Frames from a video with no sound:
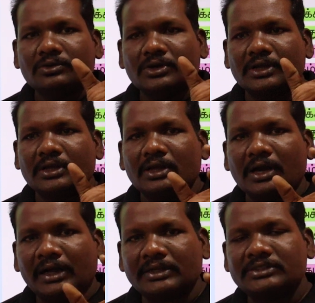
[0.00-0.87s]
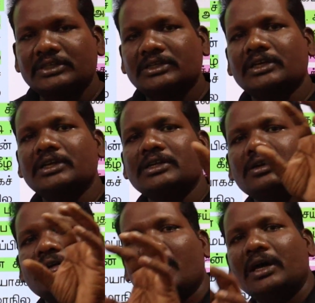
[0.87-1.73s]
ஒரு அரசுக்கு
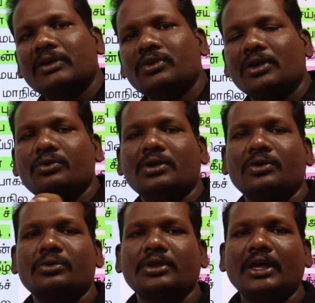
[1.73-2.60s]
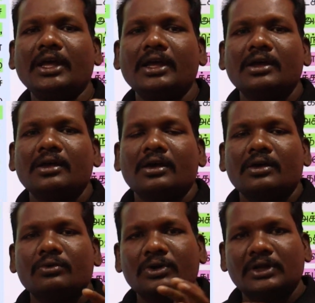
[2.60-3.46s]
அறிவுரை கூடக்கூடிய
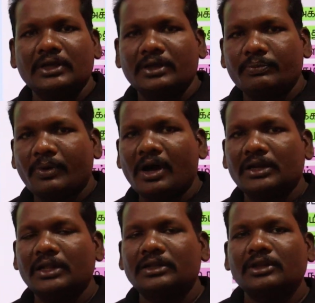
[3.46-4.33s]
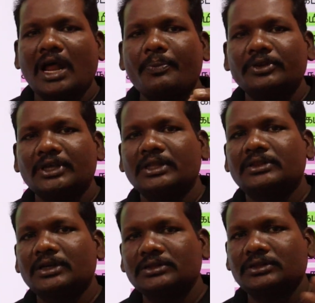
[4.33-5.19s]
ஒரு பாட்டில் இருந்து
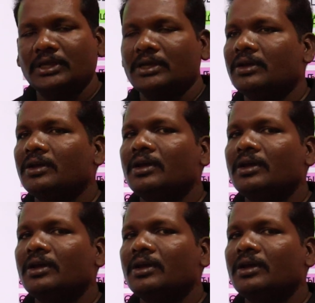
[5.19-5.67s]
நாற்பத்தஞ்சு திருத்தி